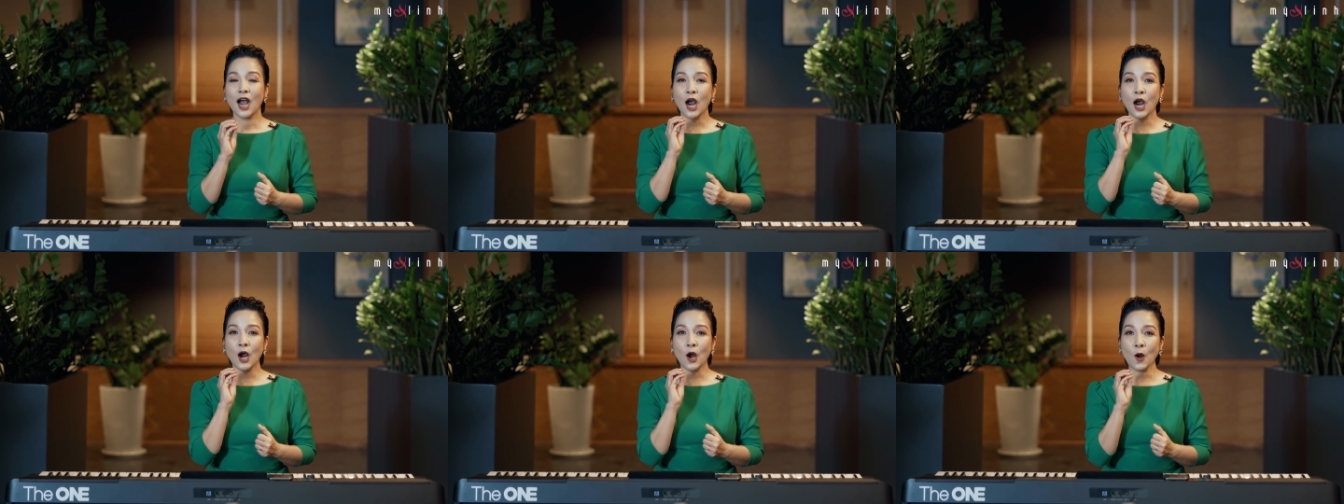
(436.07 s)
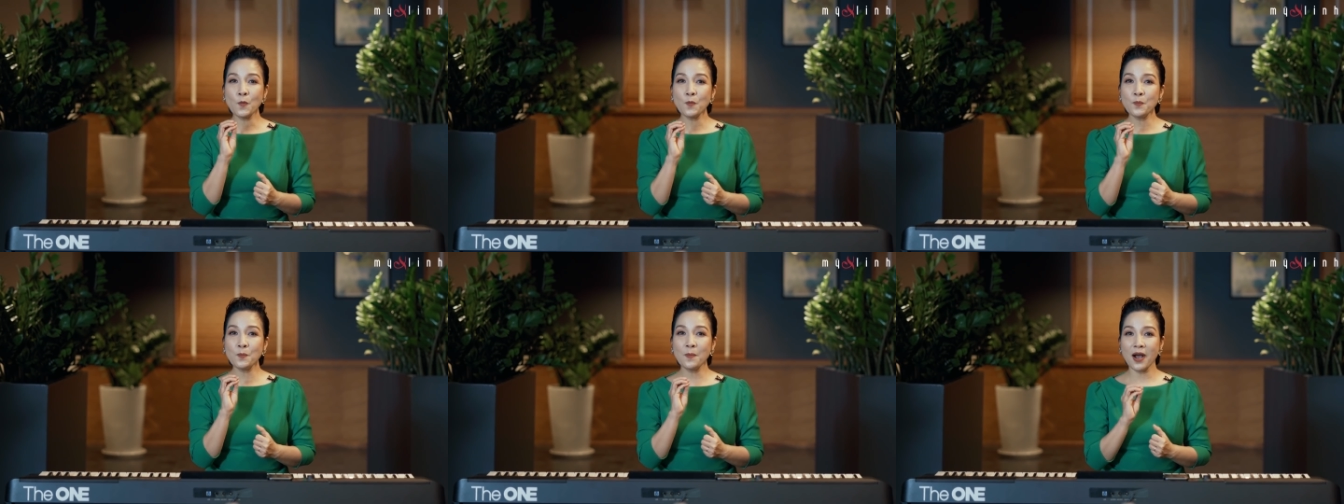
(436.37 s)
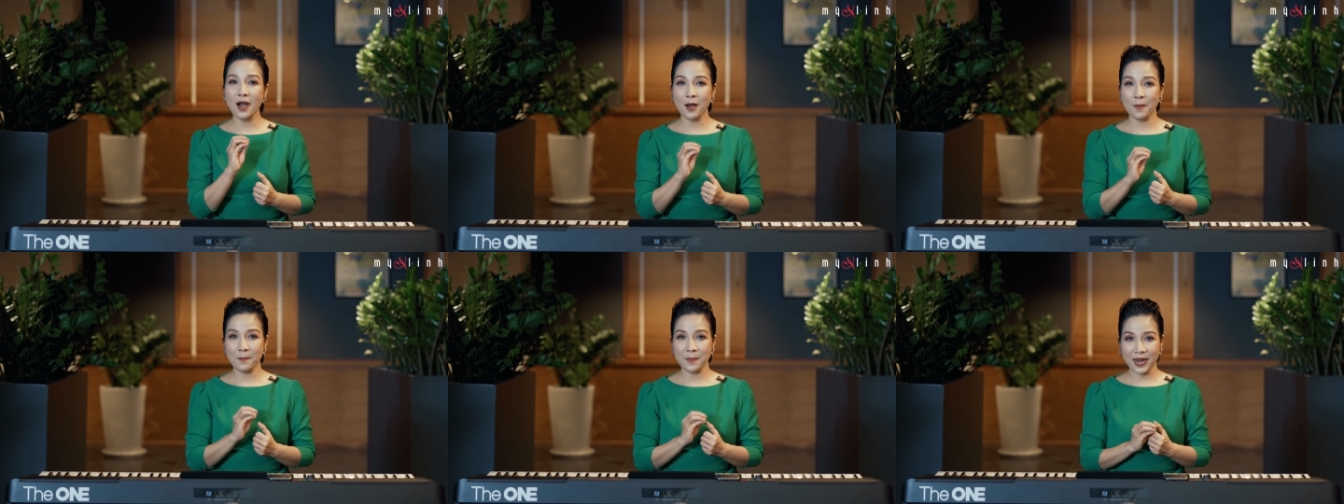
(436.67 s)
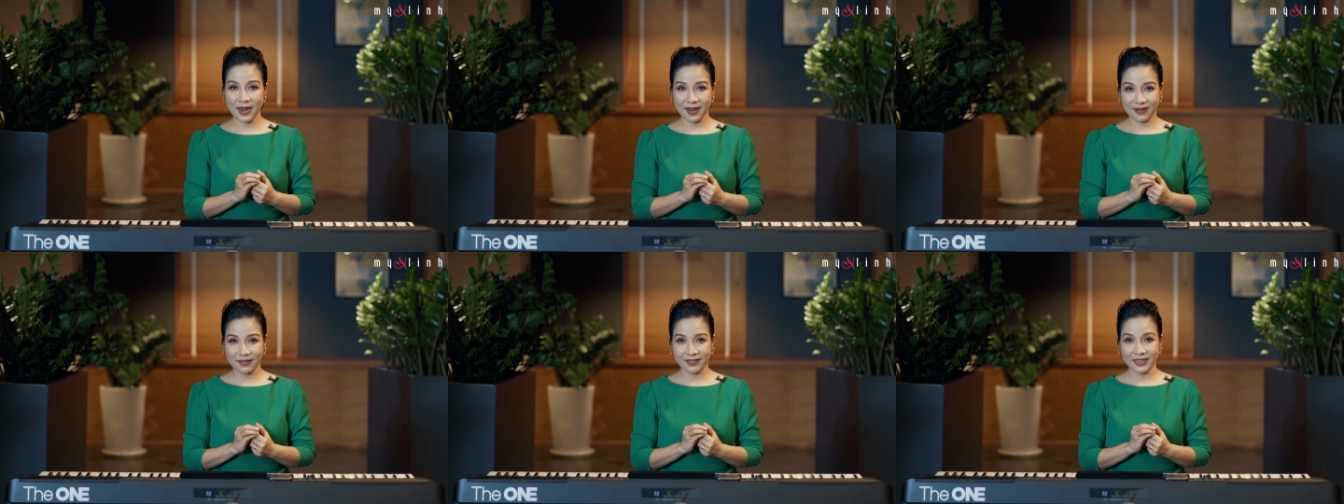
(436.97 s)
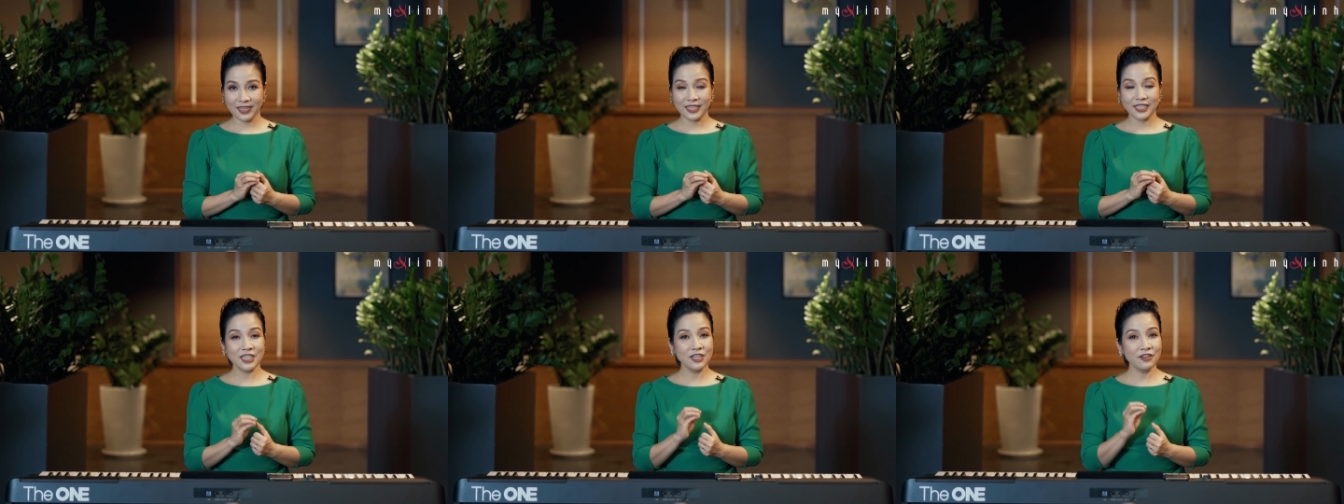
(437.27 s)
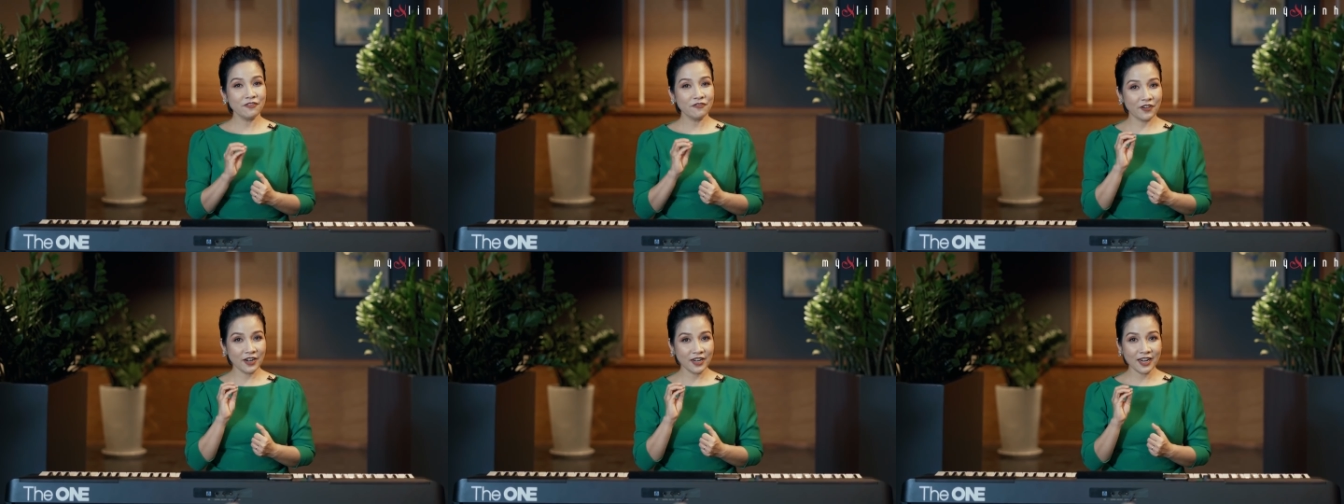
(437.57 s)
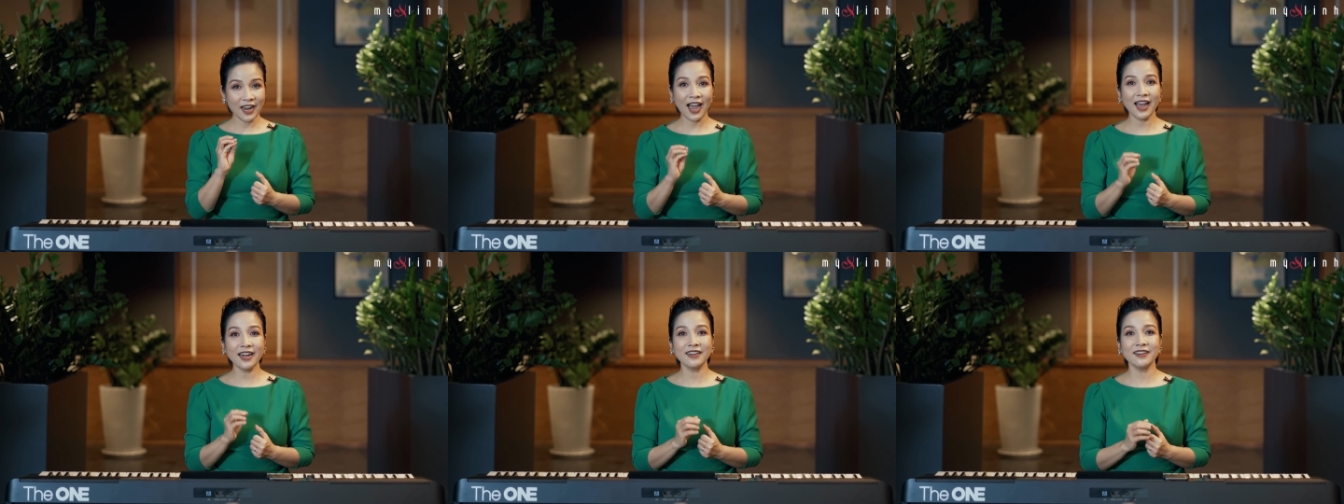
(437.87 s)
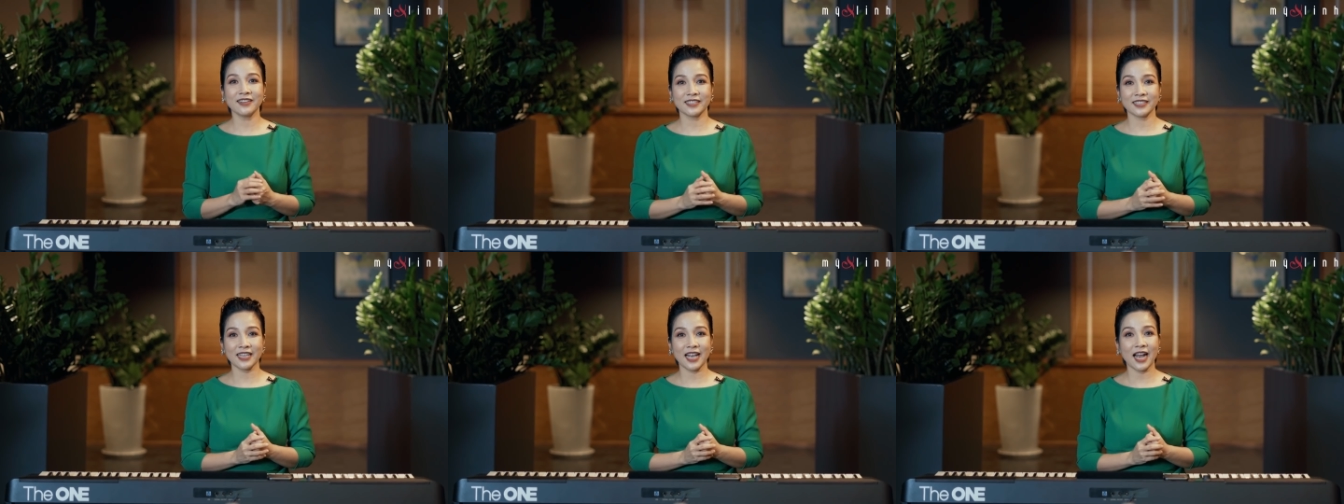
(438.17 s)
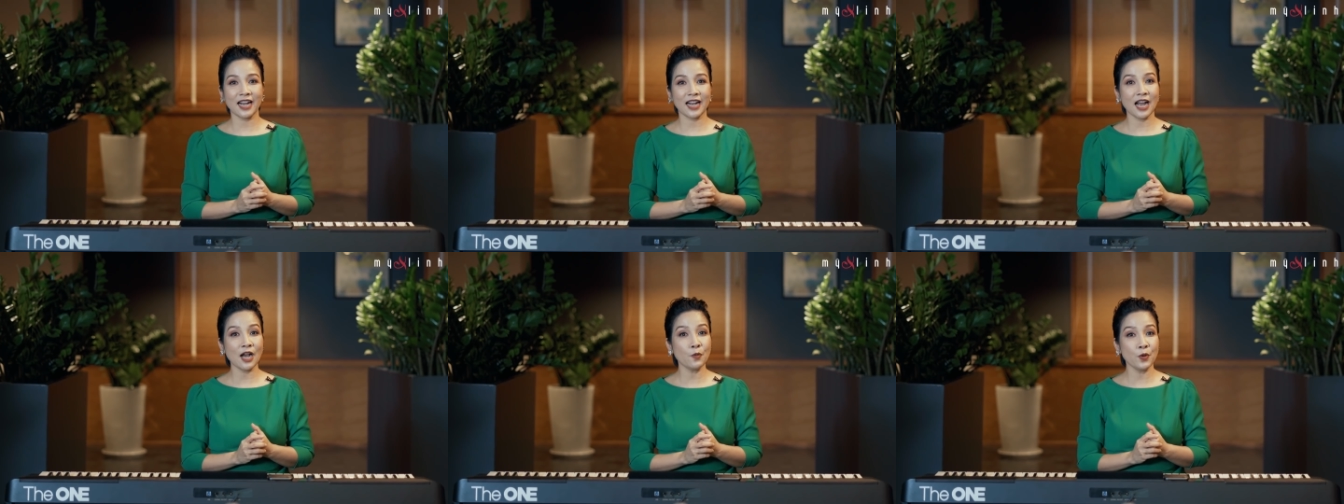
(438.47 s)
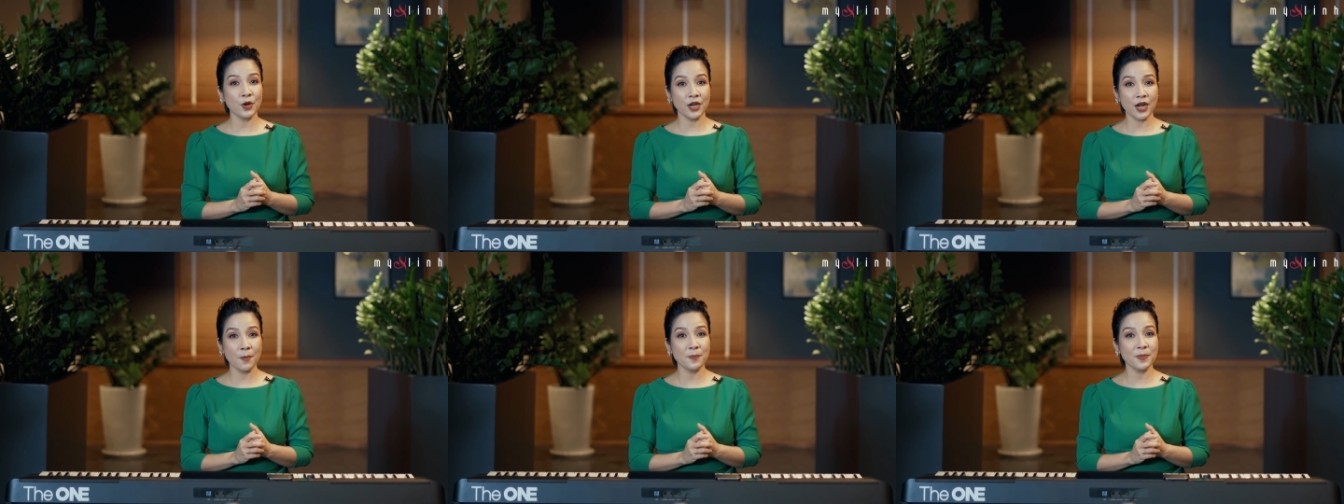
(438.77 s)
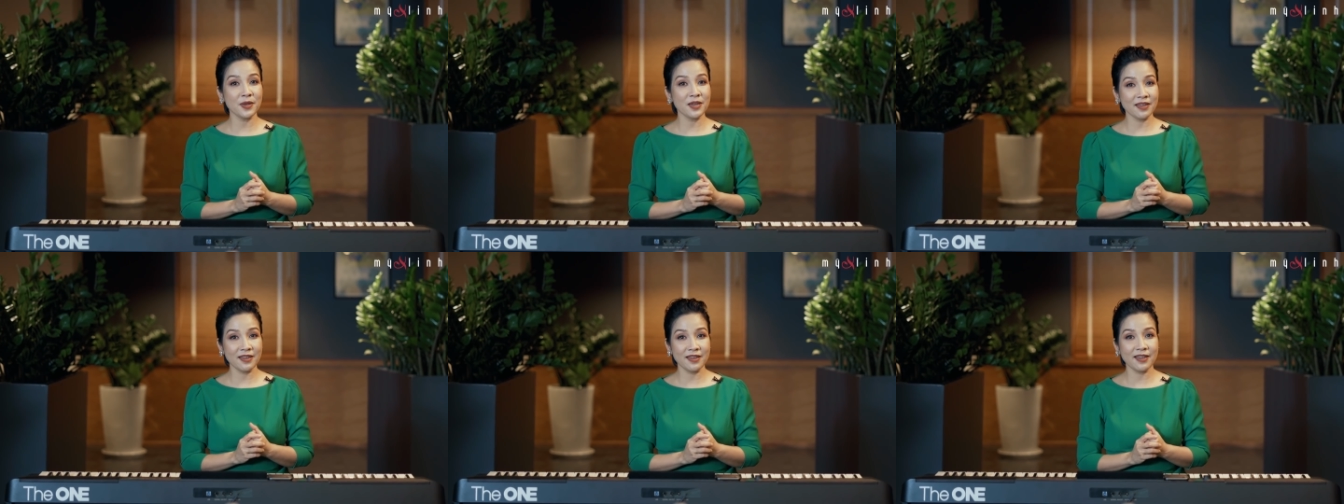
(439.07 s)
không mở miệng nhưng vẫn hát được ra các nguyên âm